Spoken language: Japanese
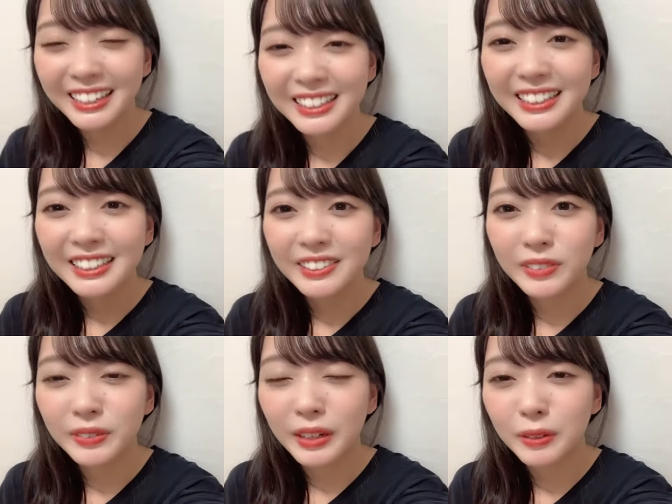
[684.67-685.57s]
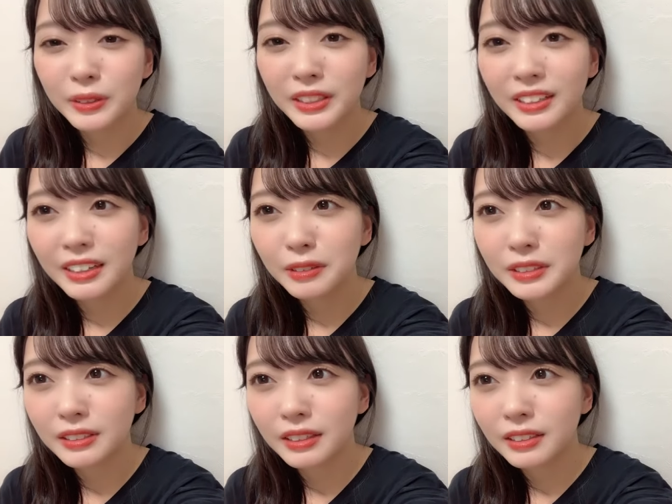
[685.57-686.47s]
えあの着替える
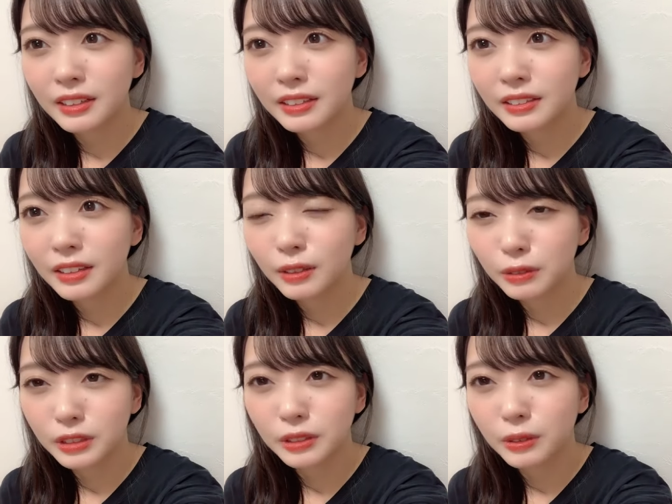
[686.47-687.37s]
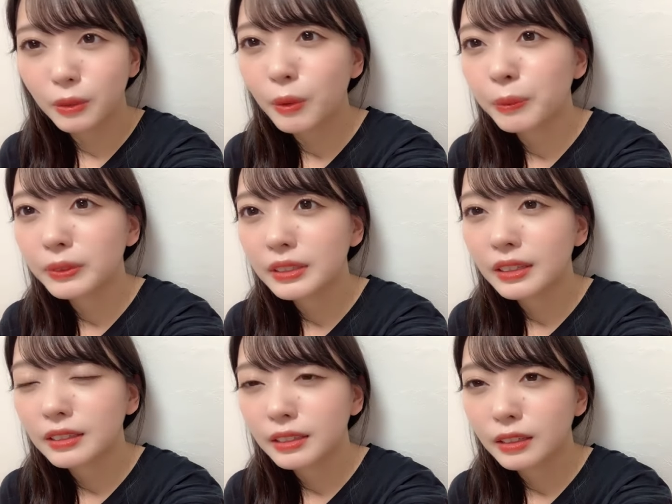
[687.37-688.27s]
時間なかったらどうしようとか思ってた
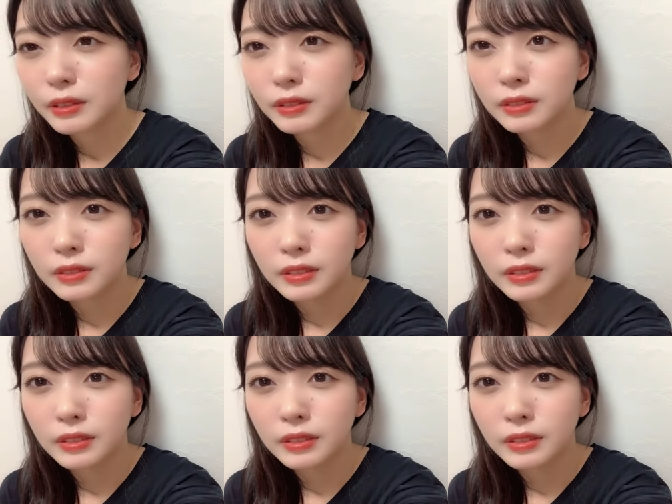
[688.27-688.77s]
んだけど